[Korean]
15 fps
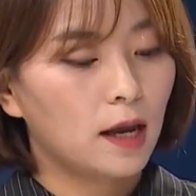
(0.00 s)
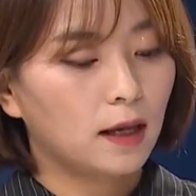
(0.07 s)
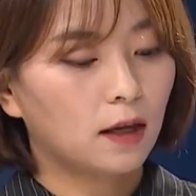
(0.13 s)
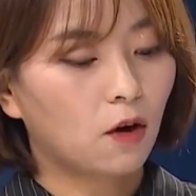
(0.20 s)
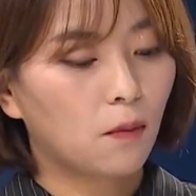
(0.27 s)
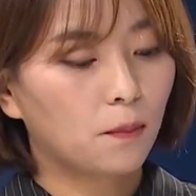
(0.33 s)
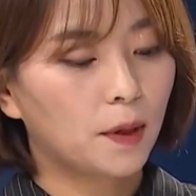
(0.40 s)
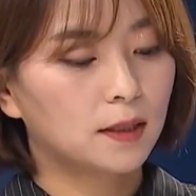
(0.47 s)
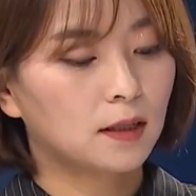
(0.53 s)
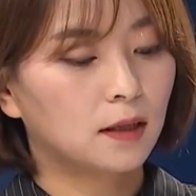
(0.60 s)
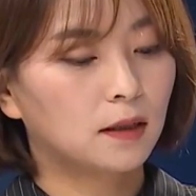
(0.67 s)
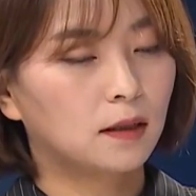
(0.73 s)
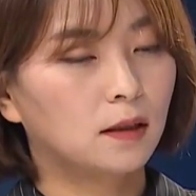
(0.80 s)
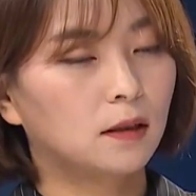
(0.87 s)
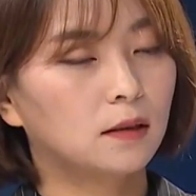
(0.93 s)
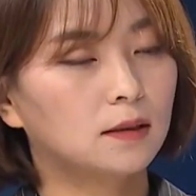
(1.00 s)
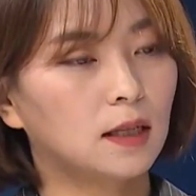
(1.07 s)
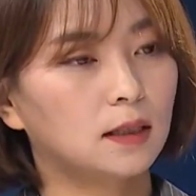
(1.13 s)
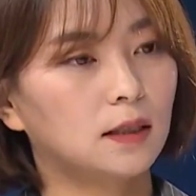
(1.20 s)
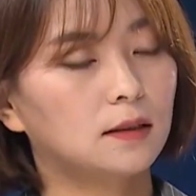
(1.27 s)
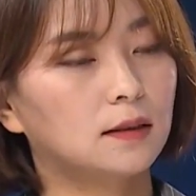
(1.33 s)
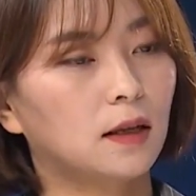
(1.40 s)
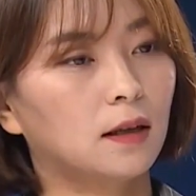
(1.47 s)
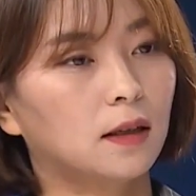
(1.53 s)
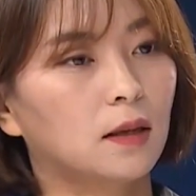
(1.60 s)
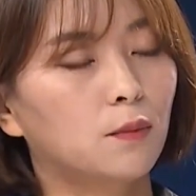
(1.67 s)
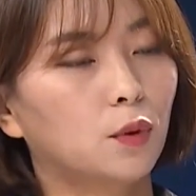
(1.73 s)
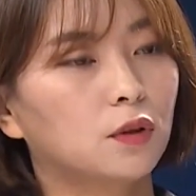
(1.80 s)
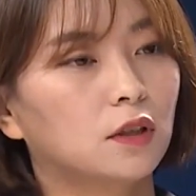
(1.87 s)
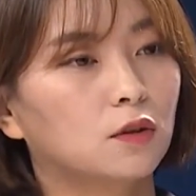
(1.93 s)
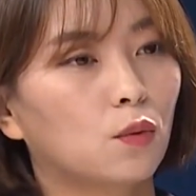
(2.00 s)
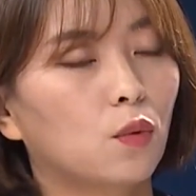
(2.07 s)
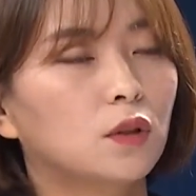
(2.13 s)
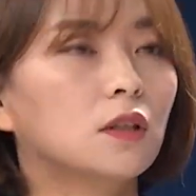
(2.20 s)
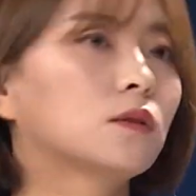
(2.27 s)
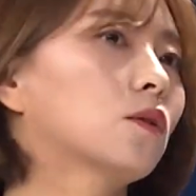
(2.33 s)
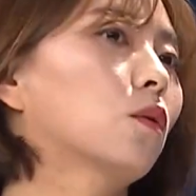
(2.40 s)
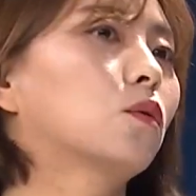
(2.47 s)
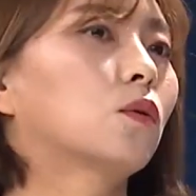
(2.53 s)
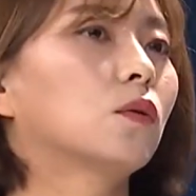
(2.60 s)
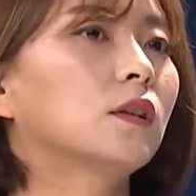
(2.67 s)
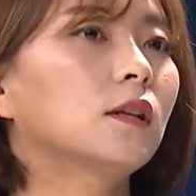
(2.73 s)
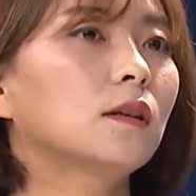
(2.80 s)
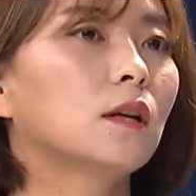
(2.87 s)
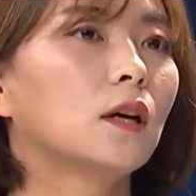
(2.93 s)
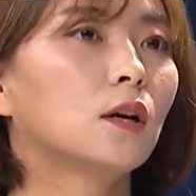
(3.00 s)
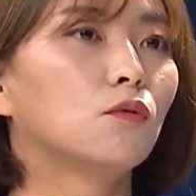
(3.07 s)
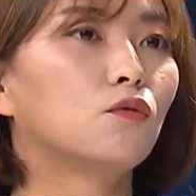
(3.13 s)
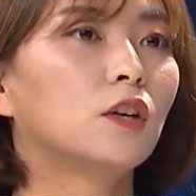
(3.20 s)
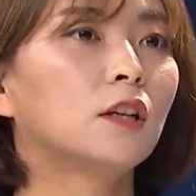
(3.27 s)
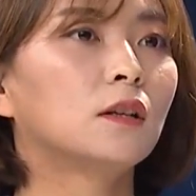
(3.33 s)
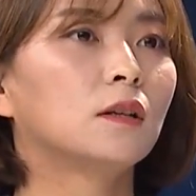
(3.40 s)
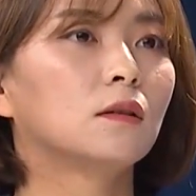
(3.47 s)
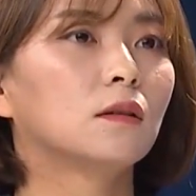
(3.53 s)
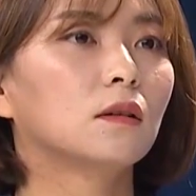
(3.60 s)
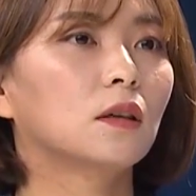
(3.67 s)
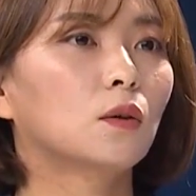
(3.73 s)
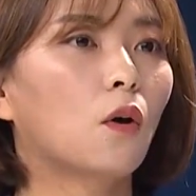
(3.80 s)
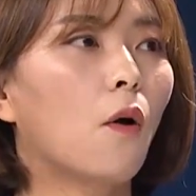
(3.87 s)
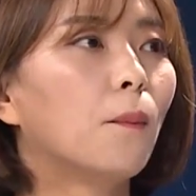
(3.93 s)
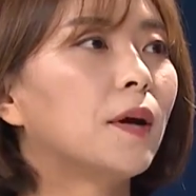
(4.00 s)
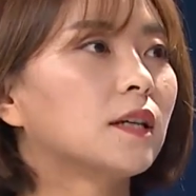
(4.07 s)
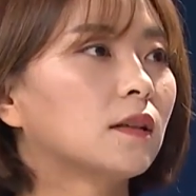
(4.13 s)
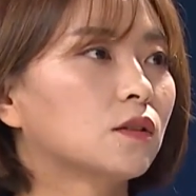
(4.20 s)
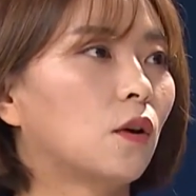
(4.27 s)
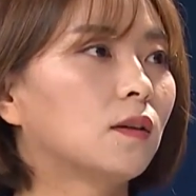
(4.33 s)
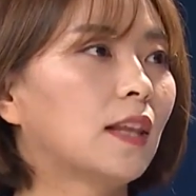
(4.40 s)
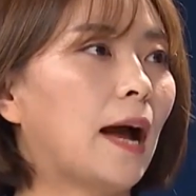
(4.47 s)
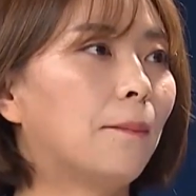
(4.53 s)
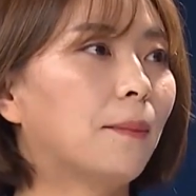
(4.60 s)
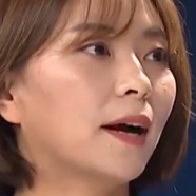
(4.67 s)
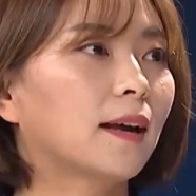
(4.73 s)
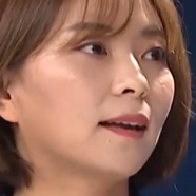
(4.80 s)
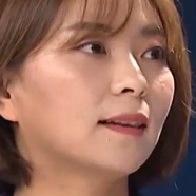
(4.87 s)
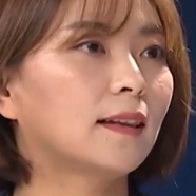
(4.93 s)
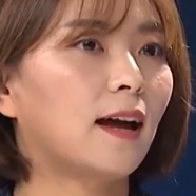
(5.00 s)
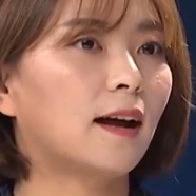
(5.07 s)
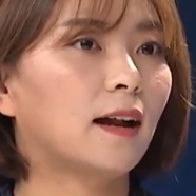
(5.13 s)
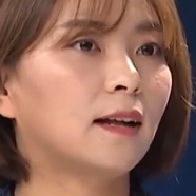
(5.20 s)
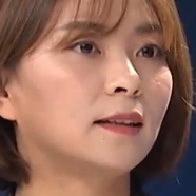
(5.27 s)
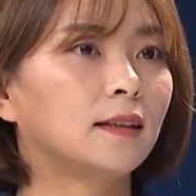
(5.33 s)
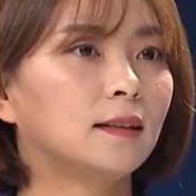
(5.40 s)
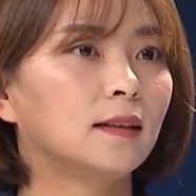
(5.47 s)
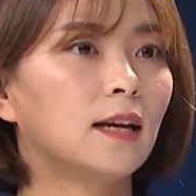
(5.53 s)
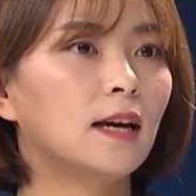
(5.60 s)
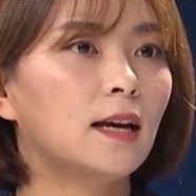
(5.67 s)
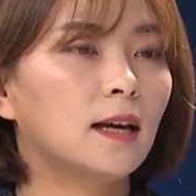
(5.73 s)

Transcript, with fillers: 이 건폐장을 사실상 김포시에서 공식적으로는 우리는 건폐장을 절대 안 받겠다라는 음.